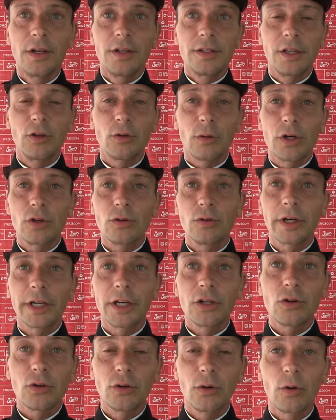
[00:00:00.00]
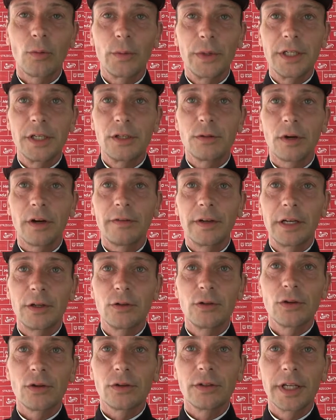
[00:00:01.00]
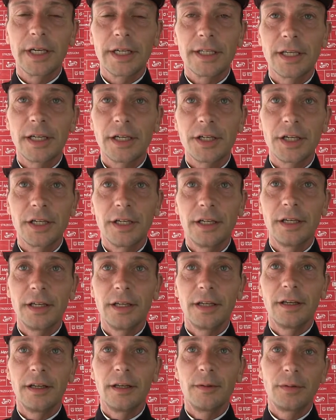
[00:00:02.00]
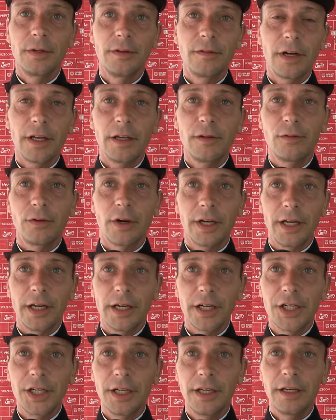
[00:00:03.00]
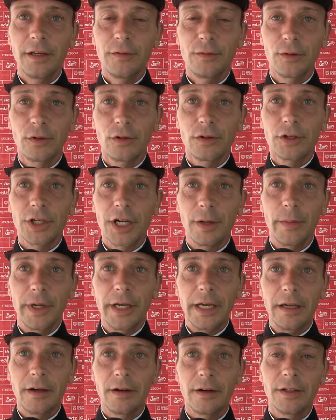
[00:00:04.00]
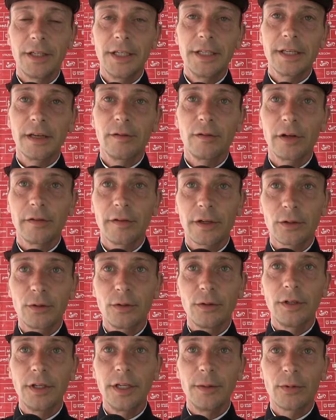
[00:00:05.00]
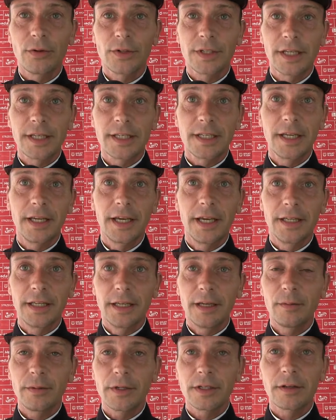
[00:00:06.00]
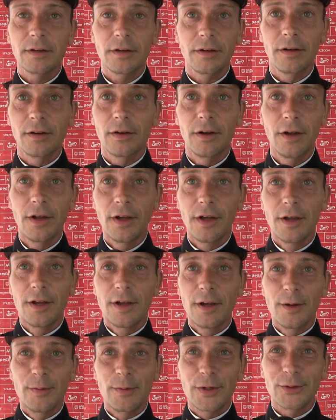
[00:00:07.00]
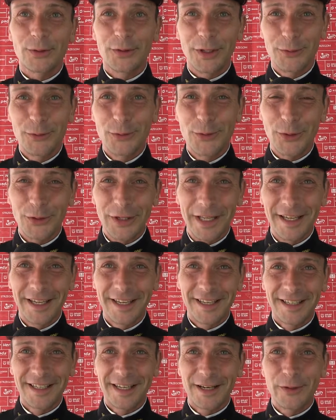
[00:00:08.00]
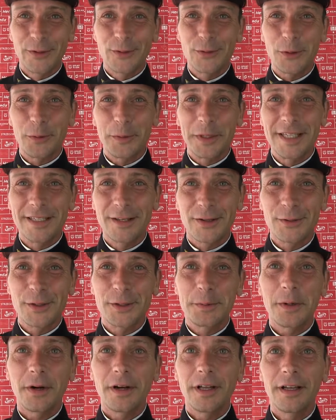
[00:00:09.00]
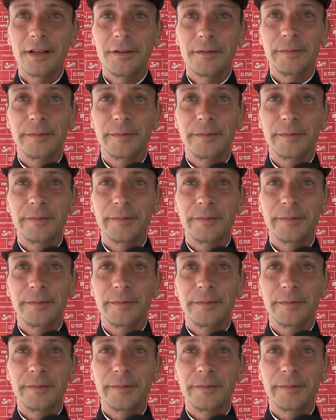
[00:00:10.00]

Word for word: c'est trois jours, quatre jours de compétition avec les deux jours de dressage. Et, et, puis voilà, il faut rien lâcher. Il faut jamais ni s'avouer vaincu, ni penser que c'est gagné, parce que parce qu'on a toujours des, quelques surprises dans ce sport-là.